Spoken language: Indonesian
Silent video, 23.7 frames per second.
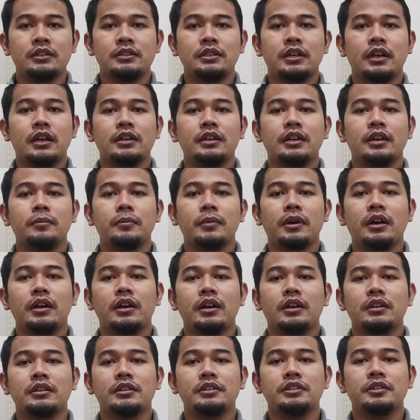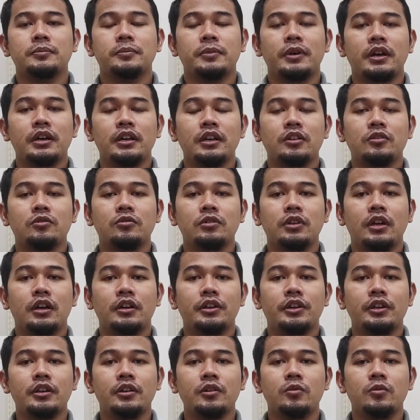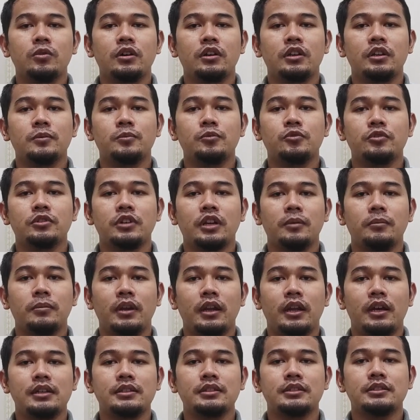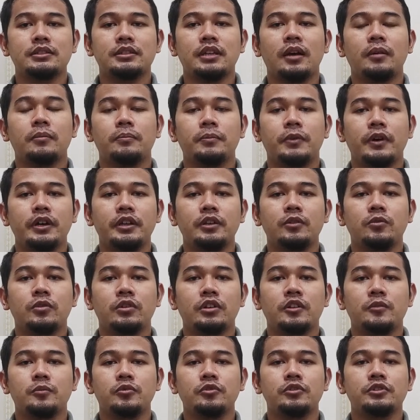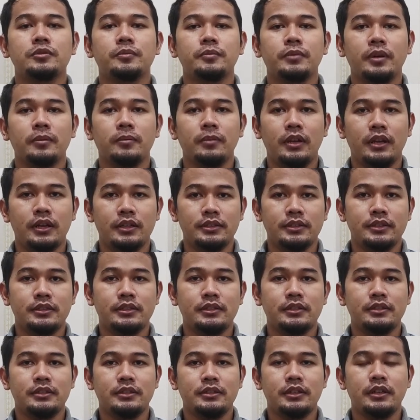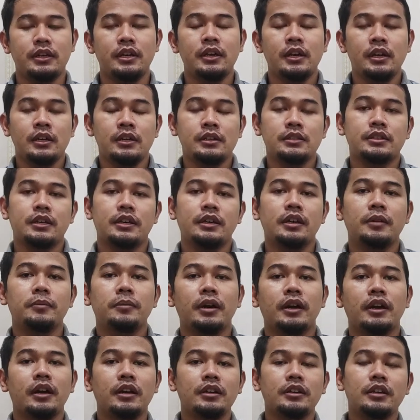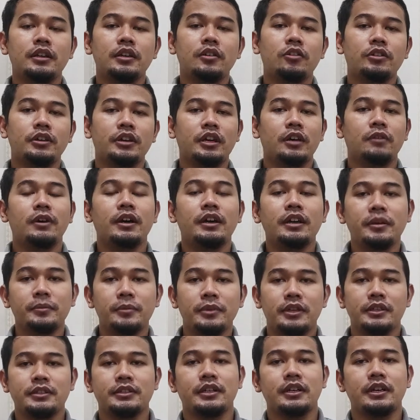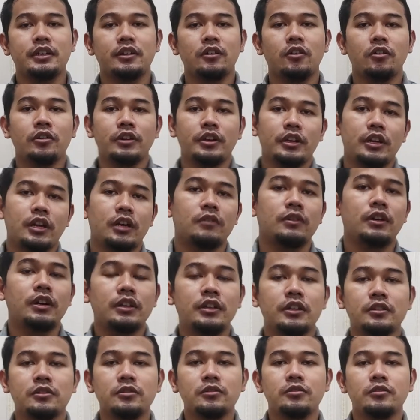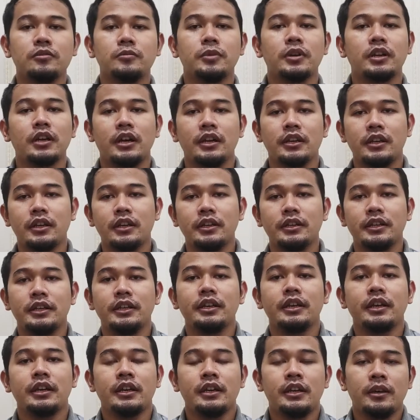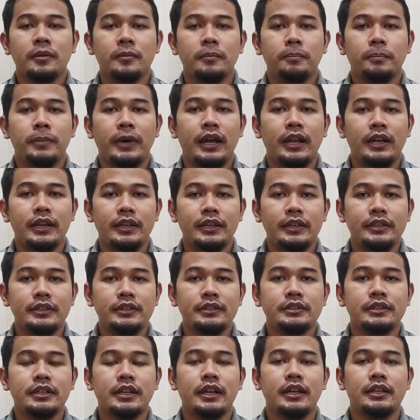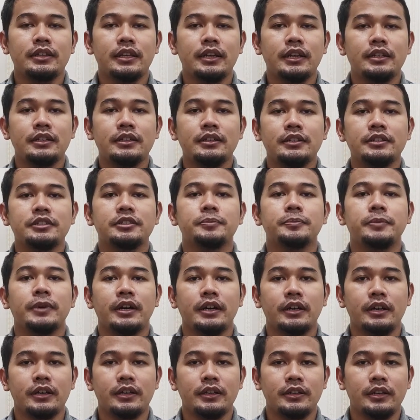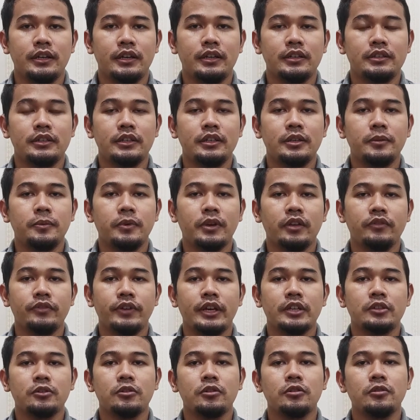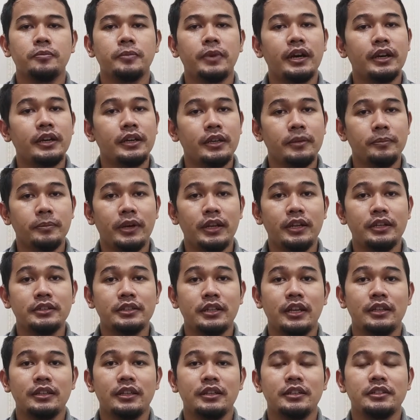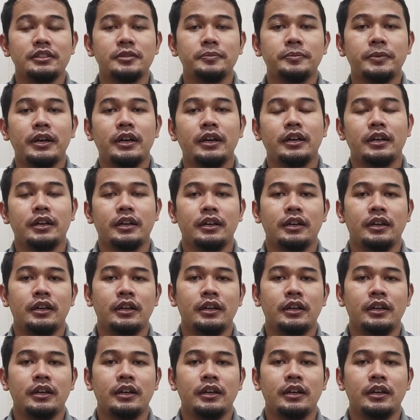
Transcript: Saya magang di Jepang itu dari 2016 sampai 2019. Ya, saya magang di Okinawa ya minasang. Okinawa itu berada di paling selatan di Jepang ya. Jadi prefektur paling selatan di Jepang